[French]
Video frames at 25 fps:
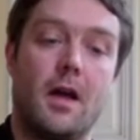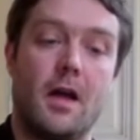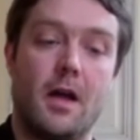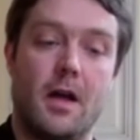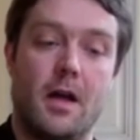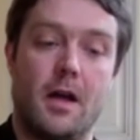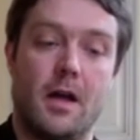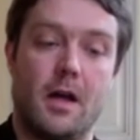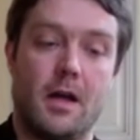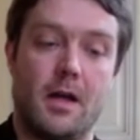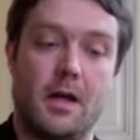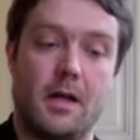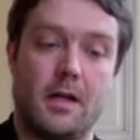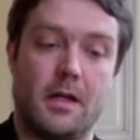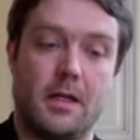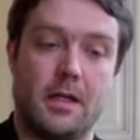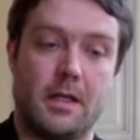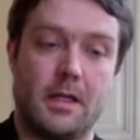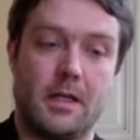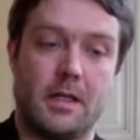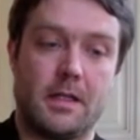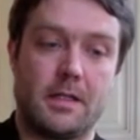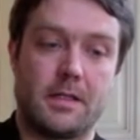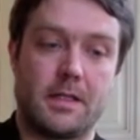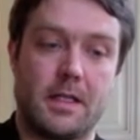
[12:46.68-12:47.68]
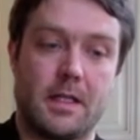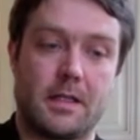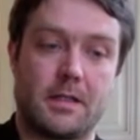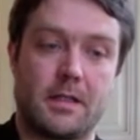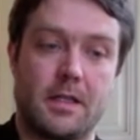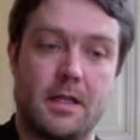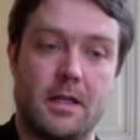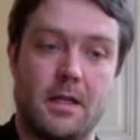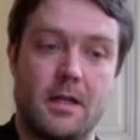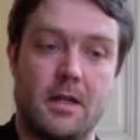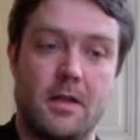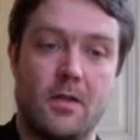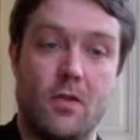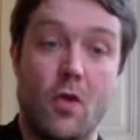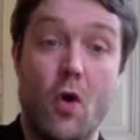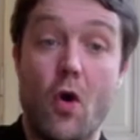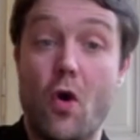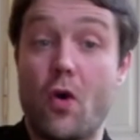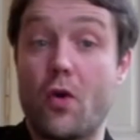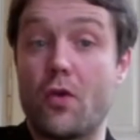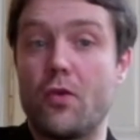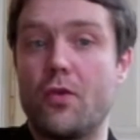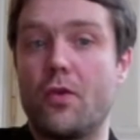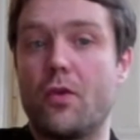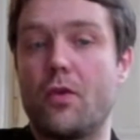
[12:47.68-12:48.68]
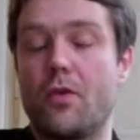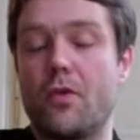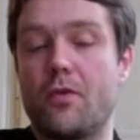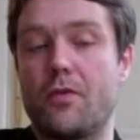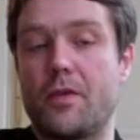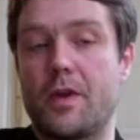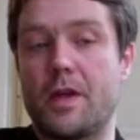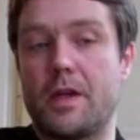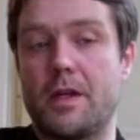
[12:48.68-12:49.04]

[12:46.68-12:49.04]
un certain ordre